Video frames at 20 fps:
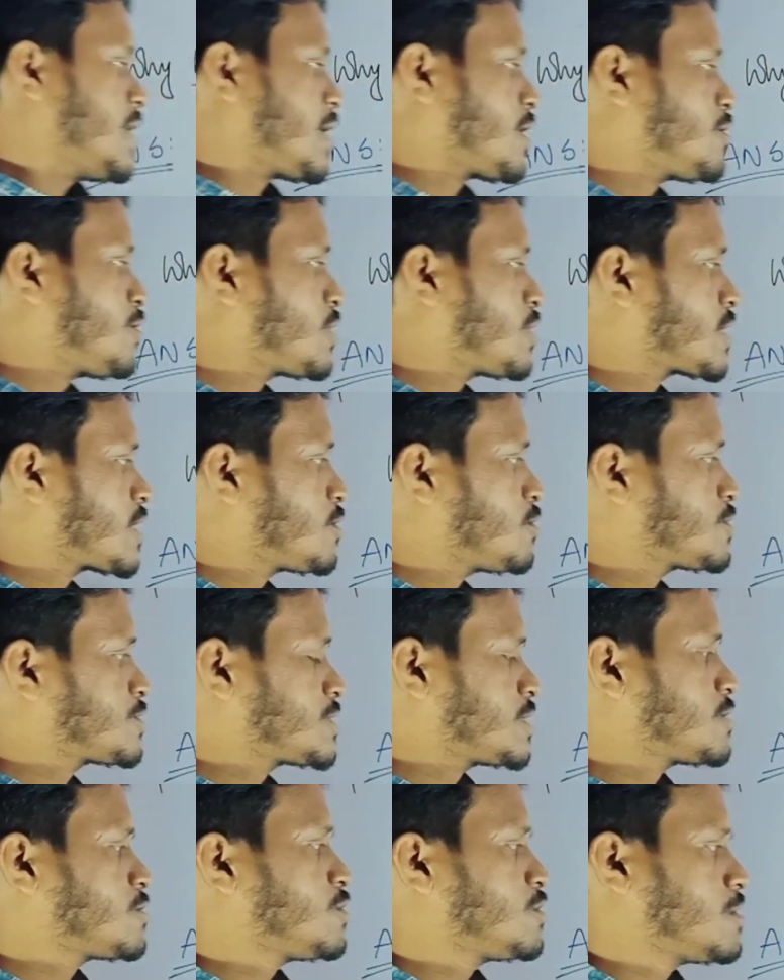এখন অনেকে
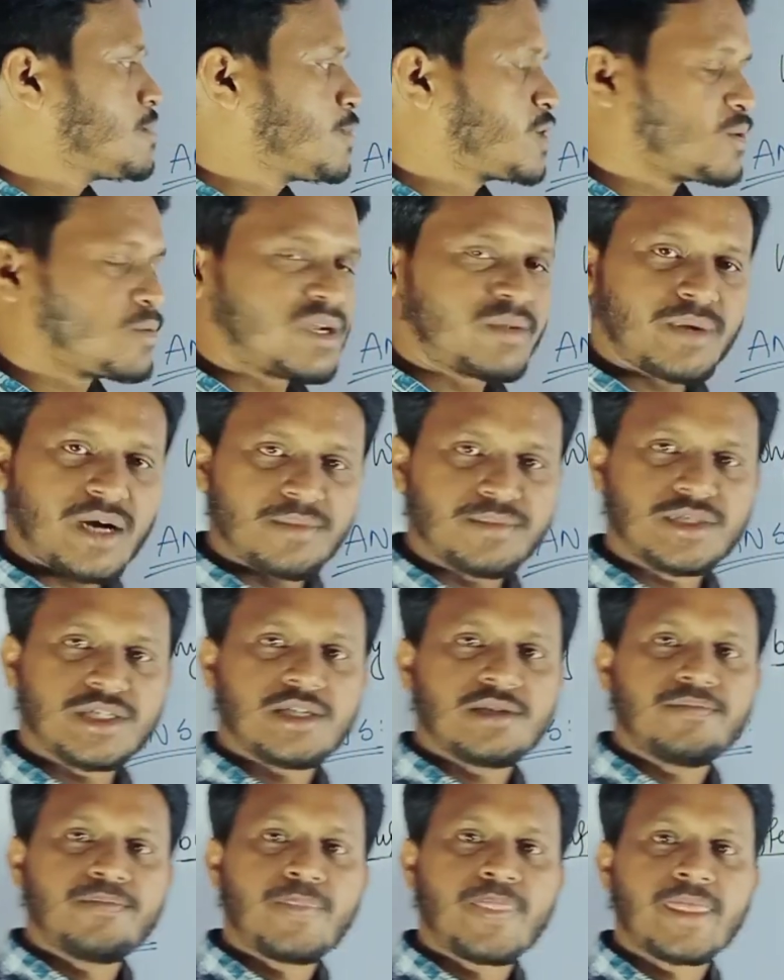কোশ্চেন করবে মনে মনে
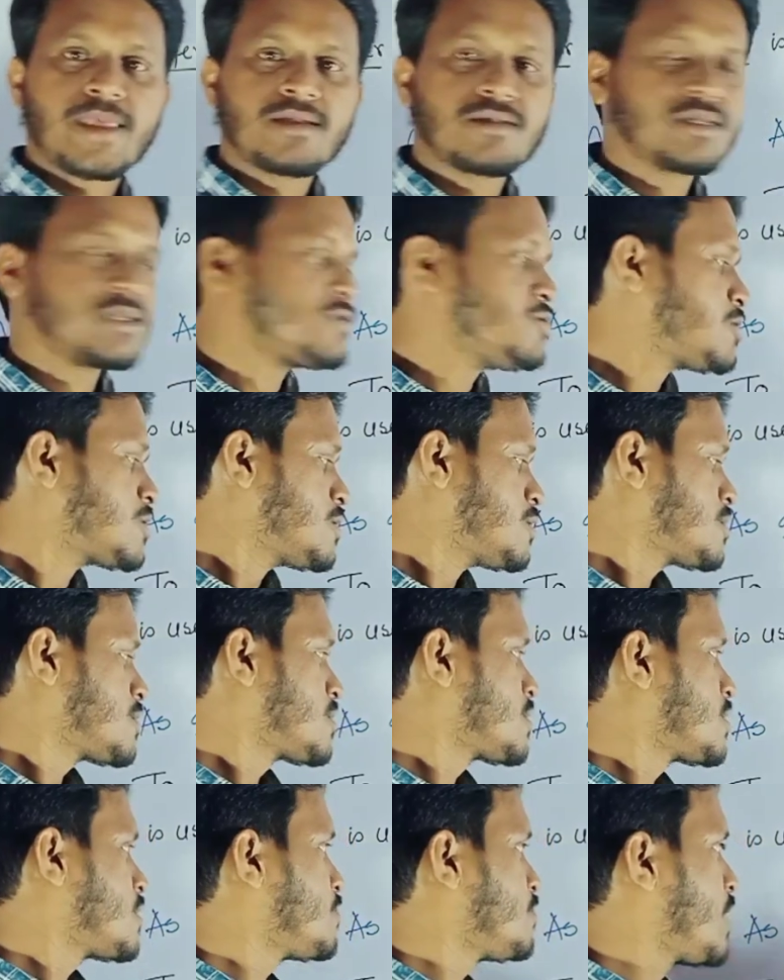ভাবছে যে ধুর
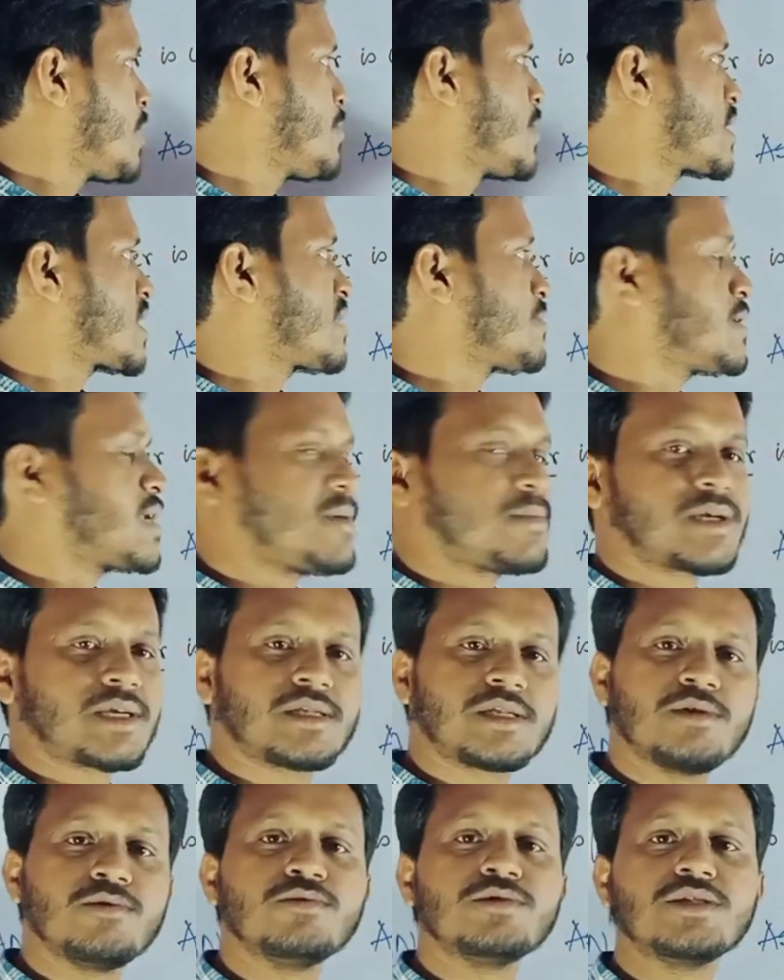বাফার টাফার আমরা
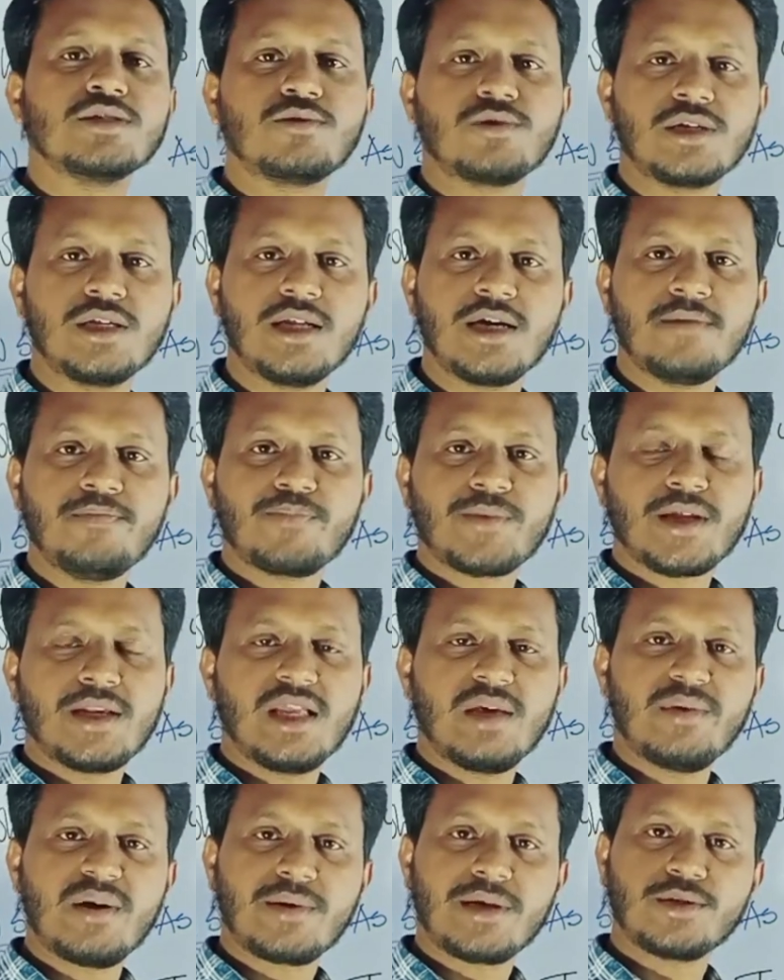কিছু ইউজই করি না
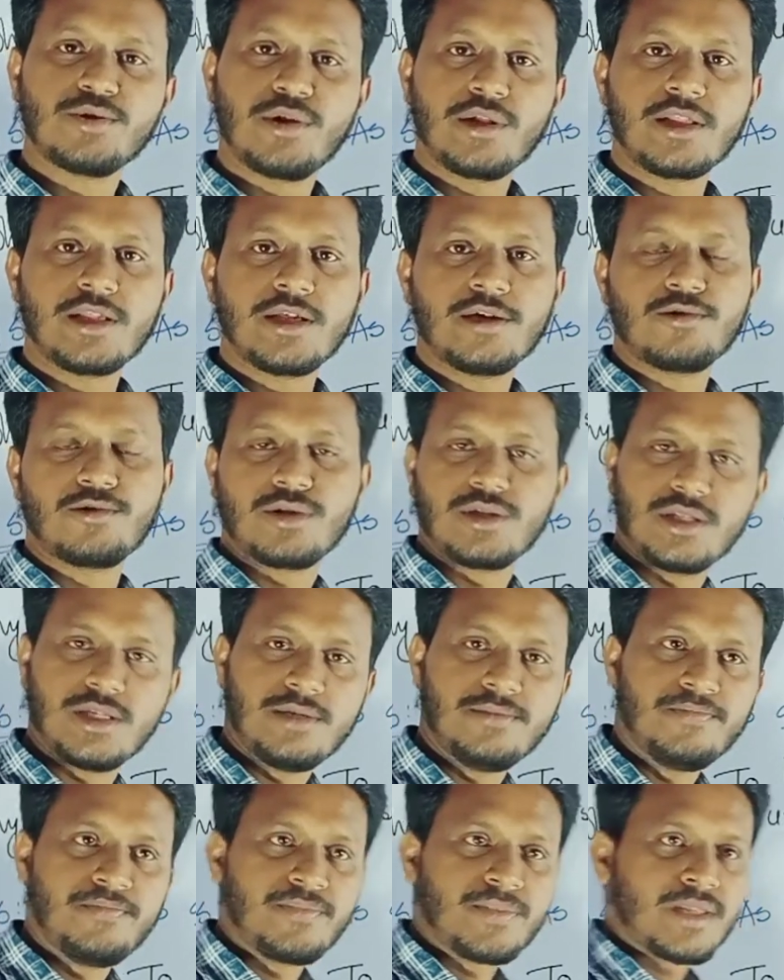ল্যাবে আমরা জল দিয়ে করে
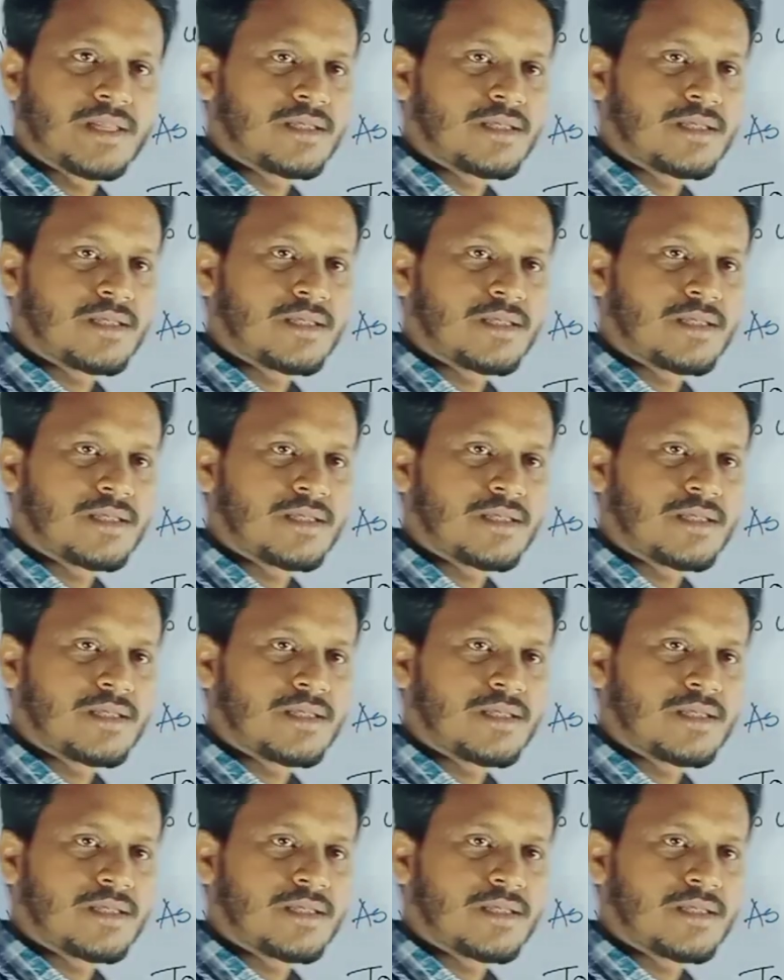দিই